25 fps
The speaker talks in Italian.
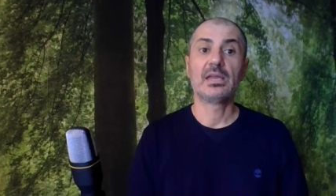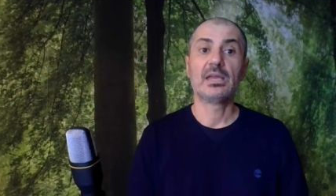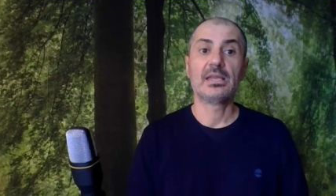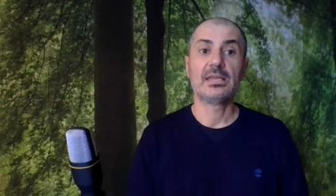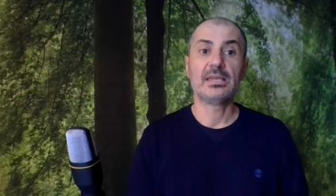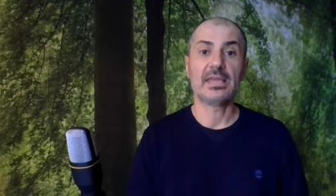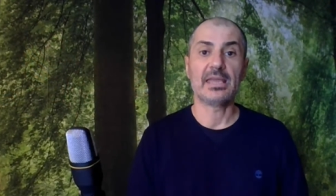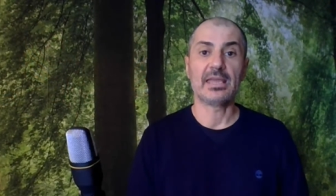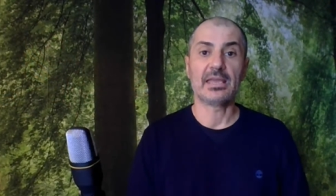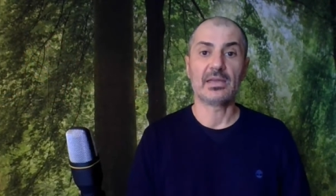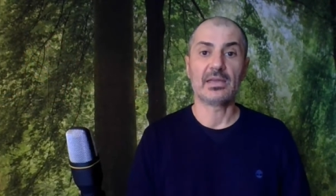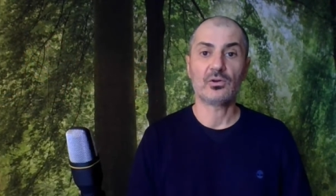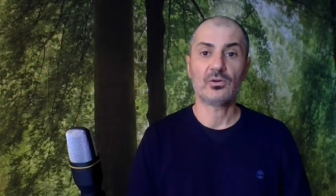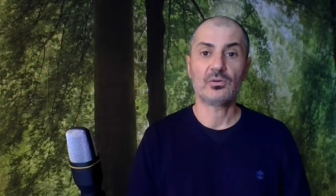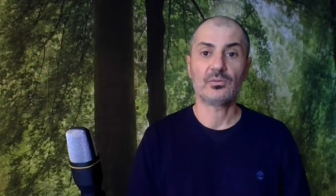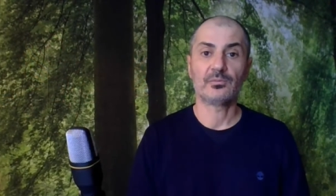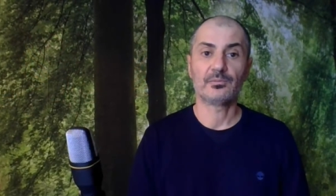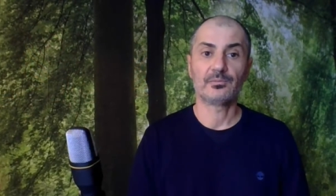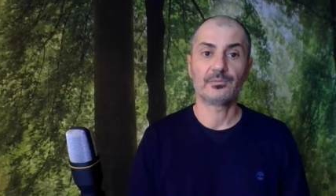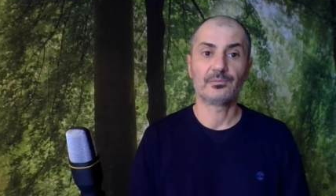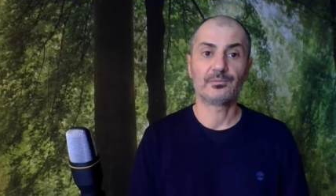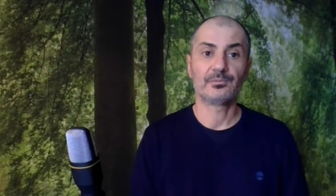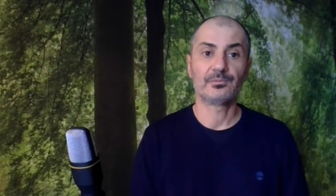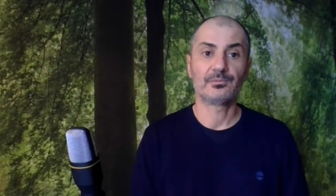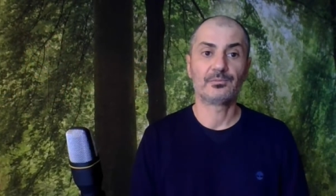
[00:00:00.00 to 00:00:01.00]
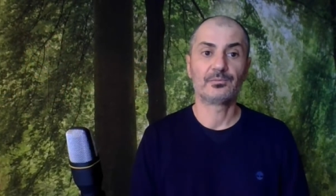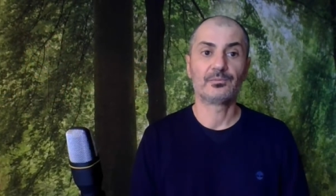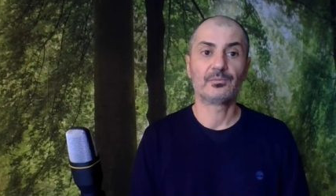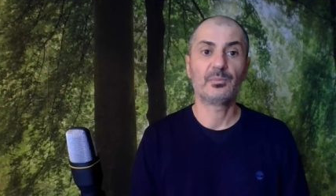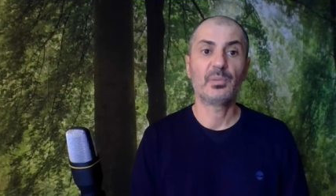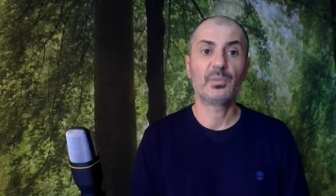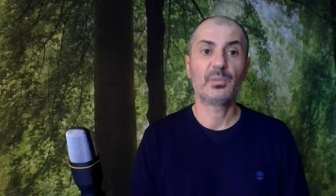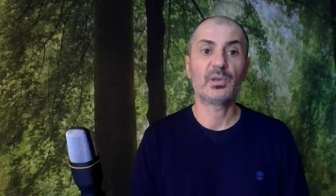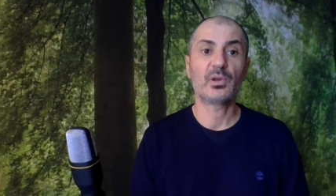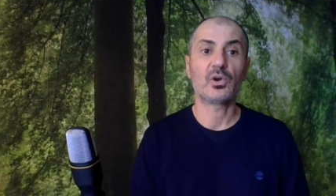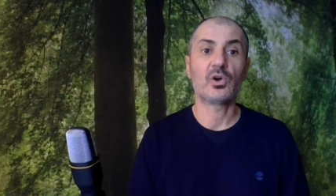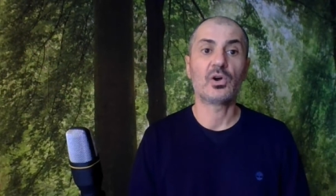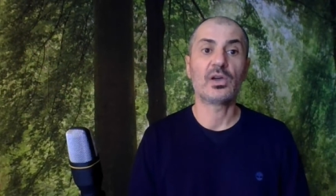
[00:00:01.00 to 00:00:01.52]
Nero,
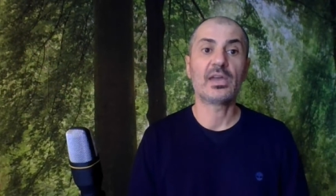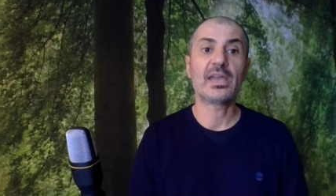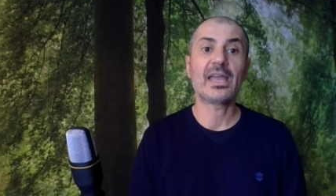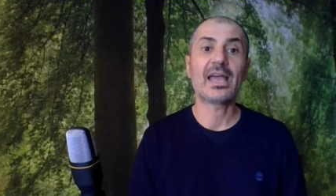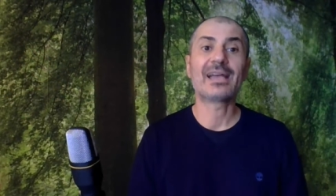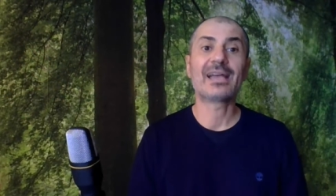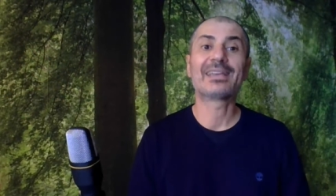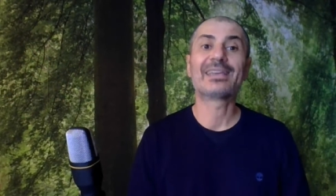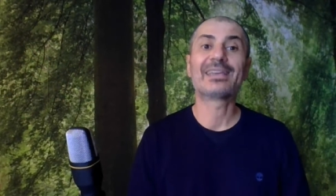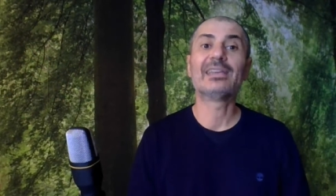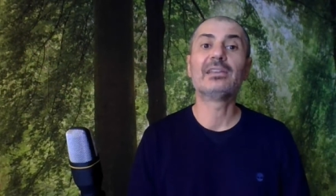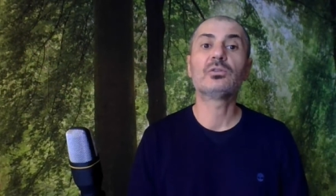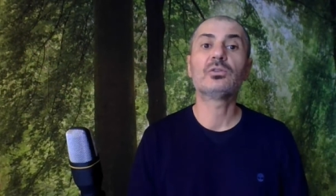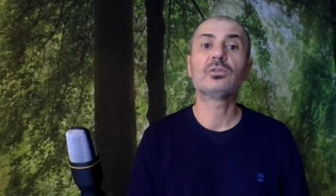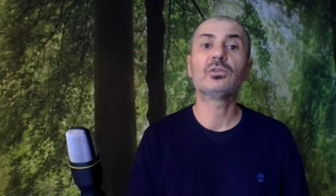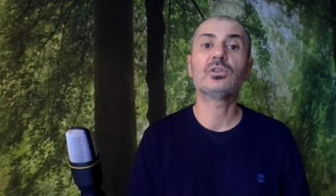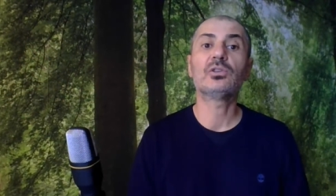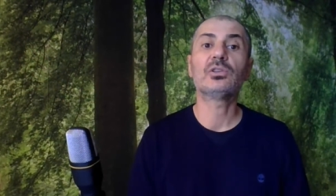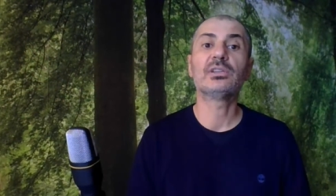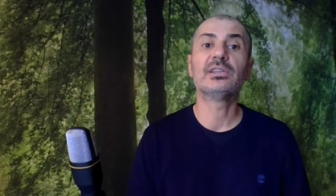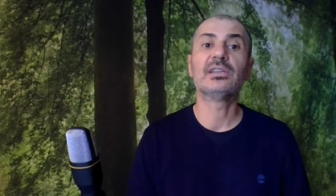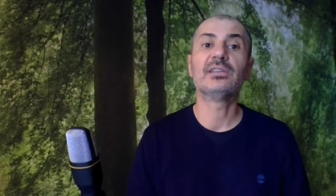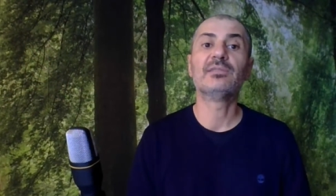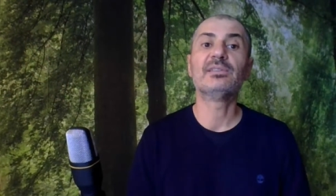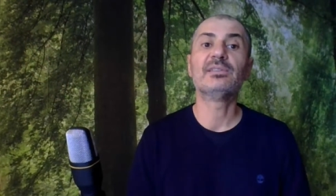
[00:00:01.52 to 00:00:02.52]
però, è anche il colore dei